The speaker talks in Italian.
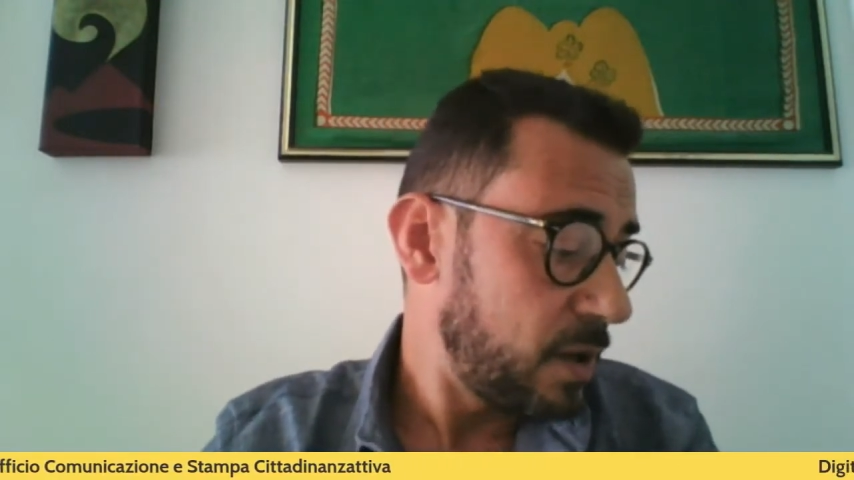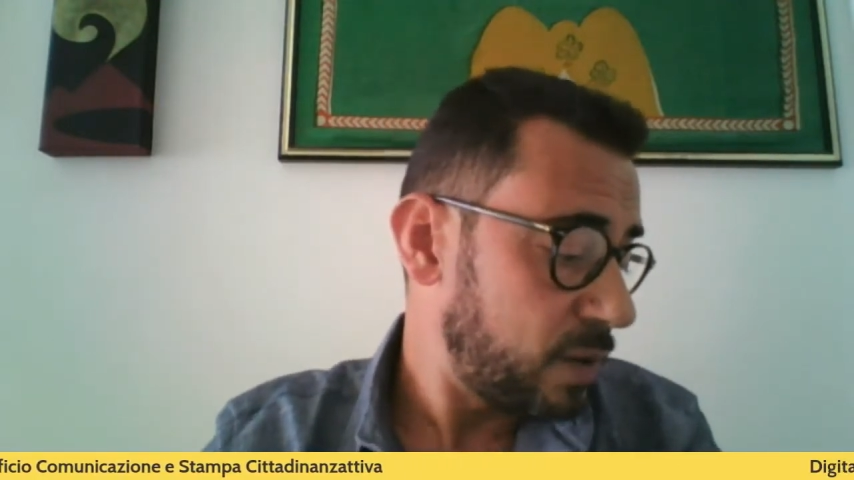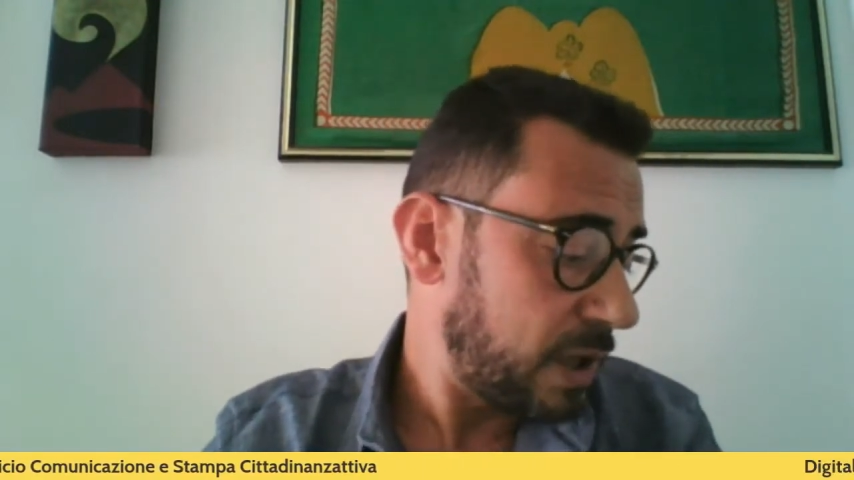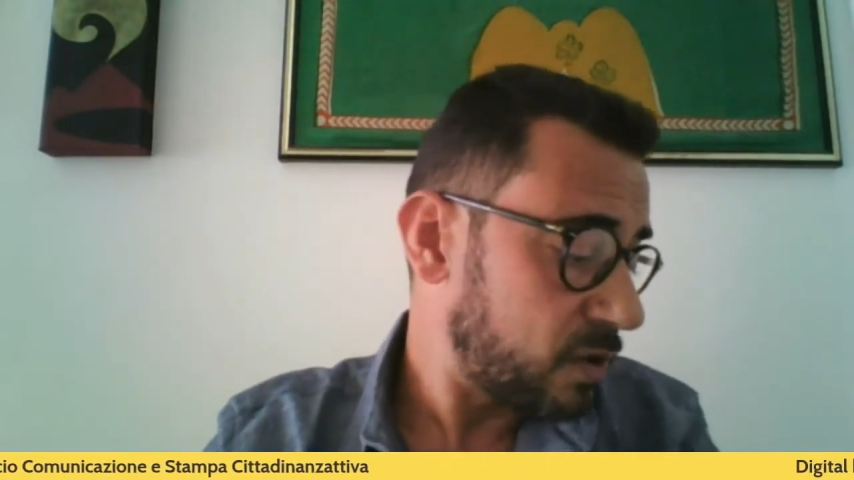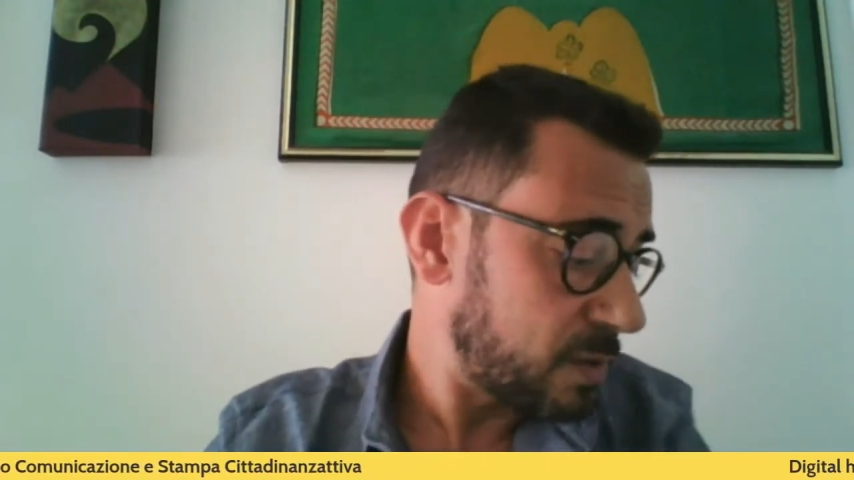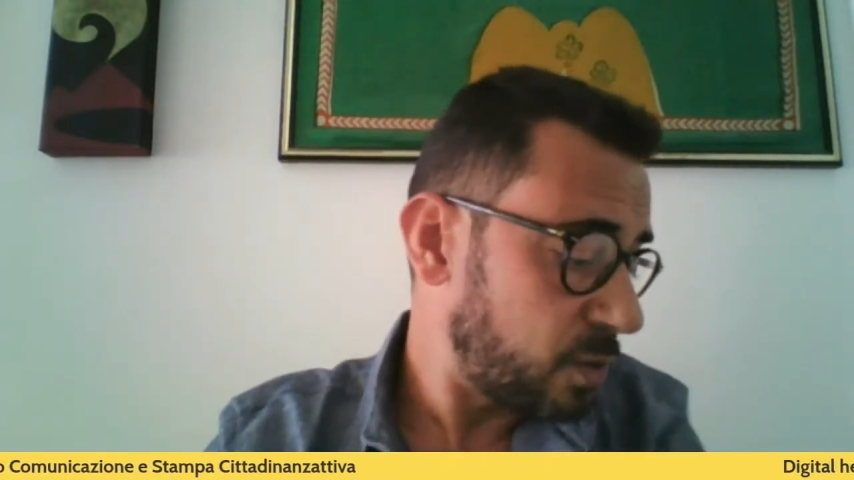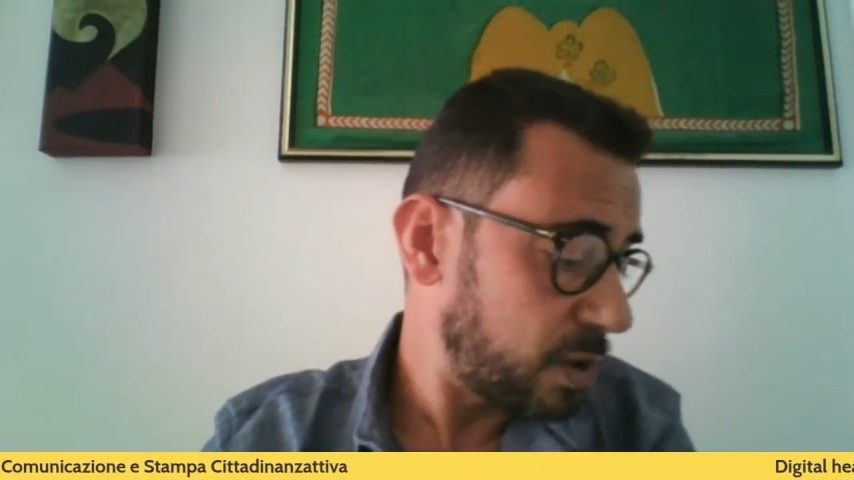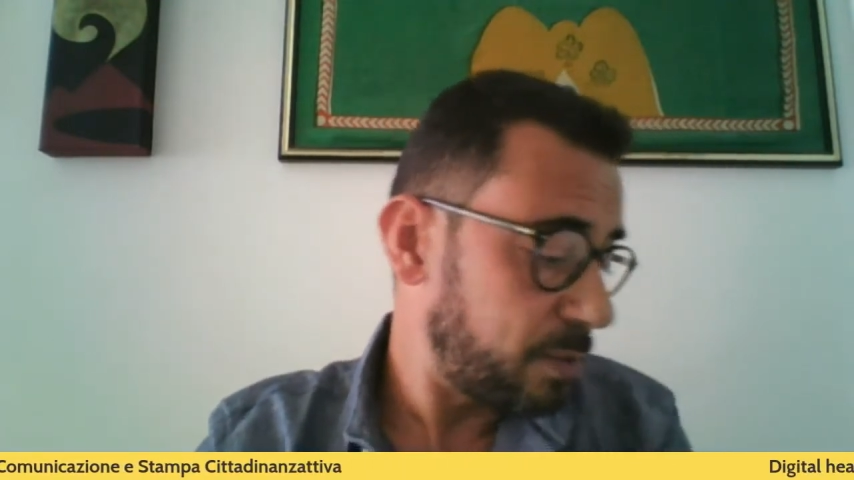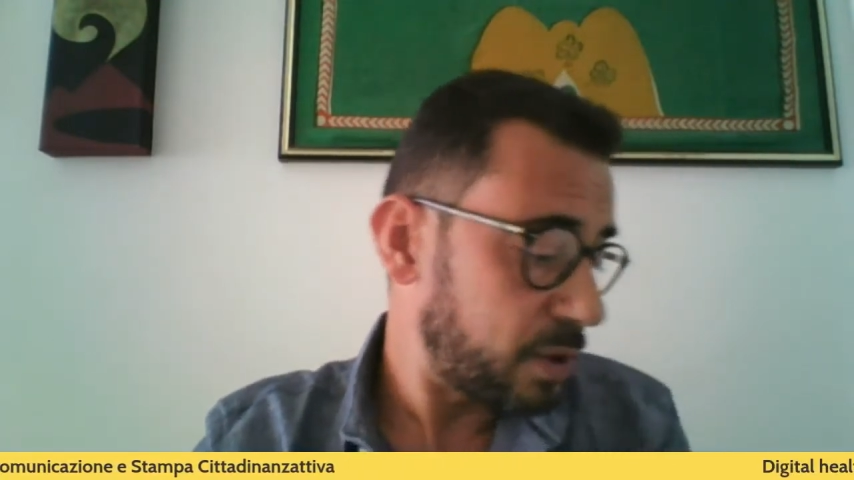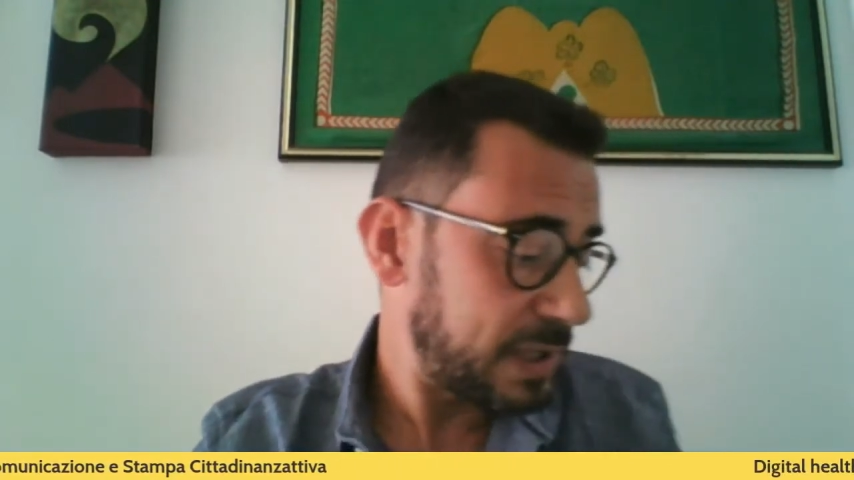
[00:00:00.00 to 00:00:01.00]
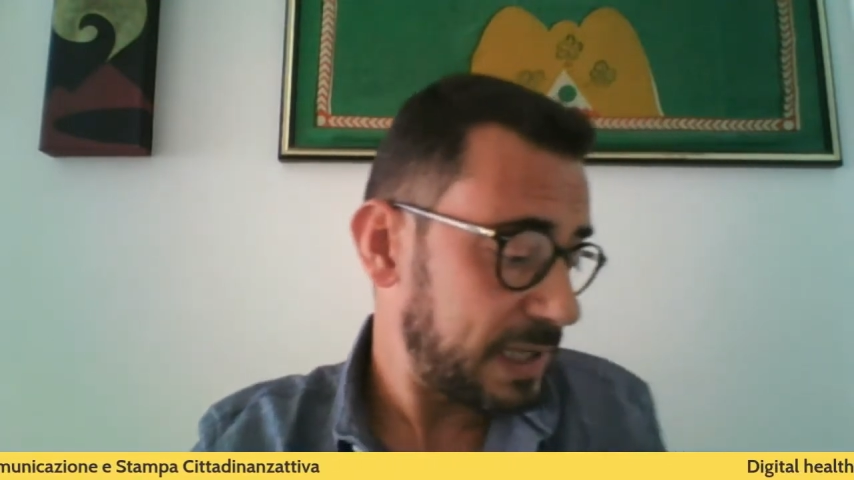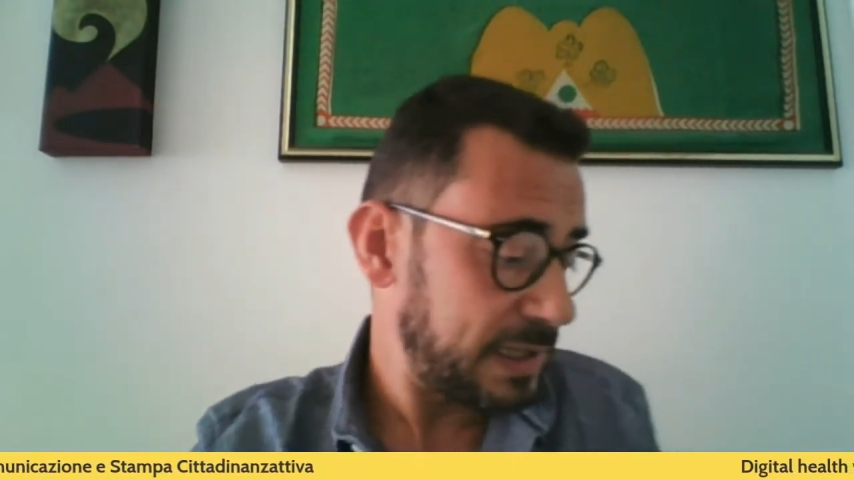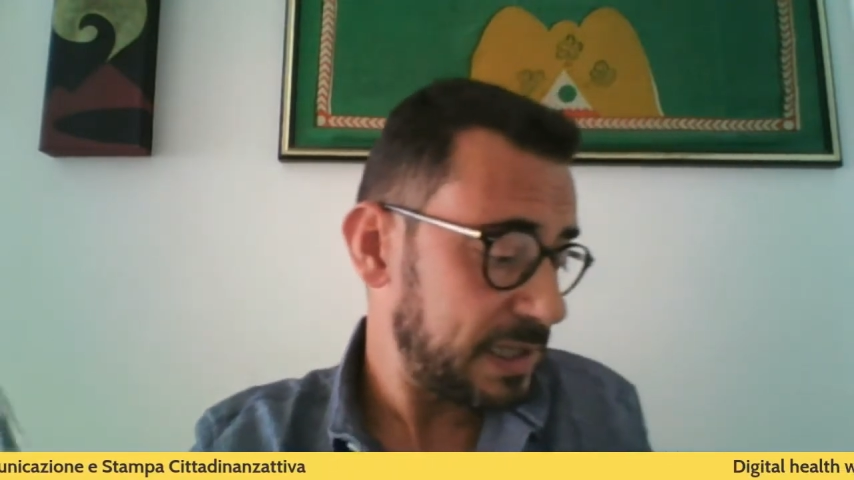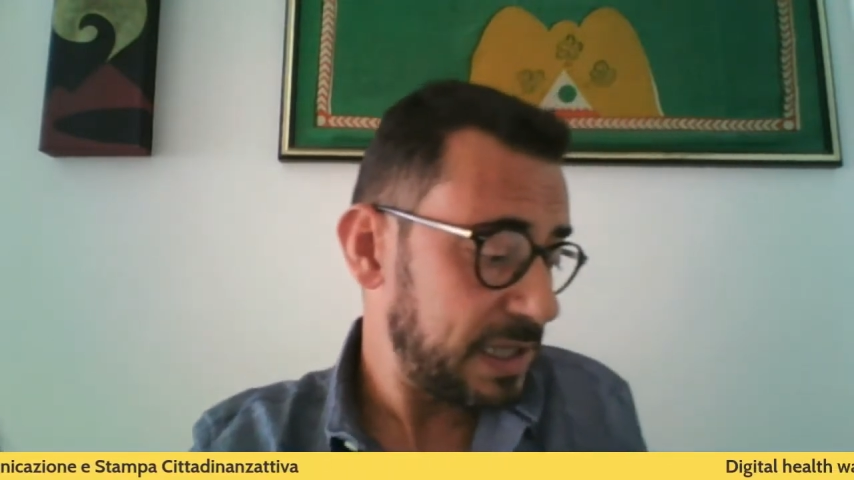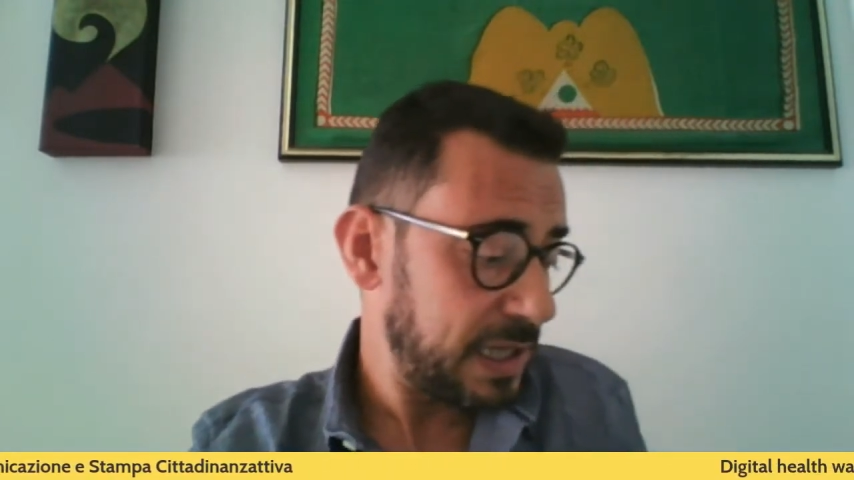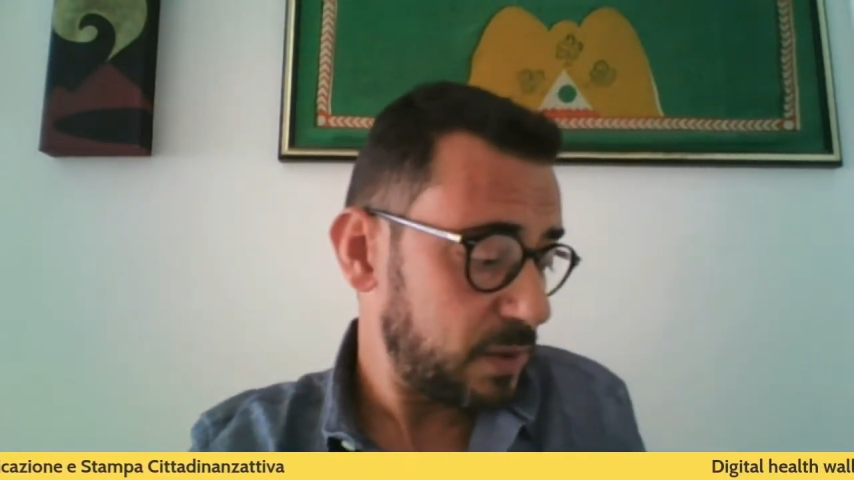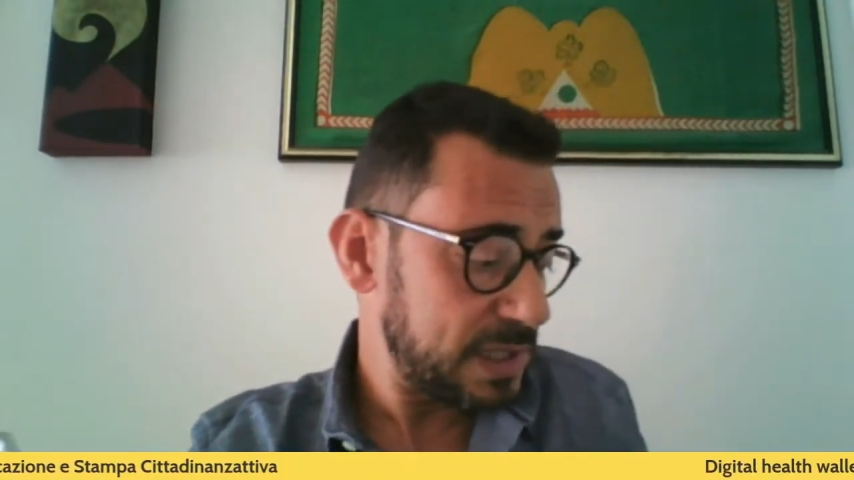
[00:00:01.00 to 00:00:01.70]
Una cosa molto importante da dire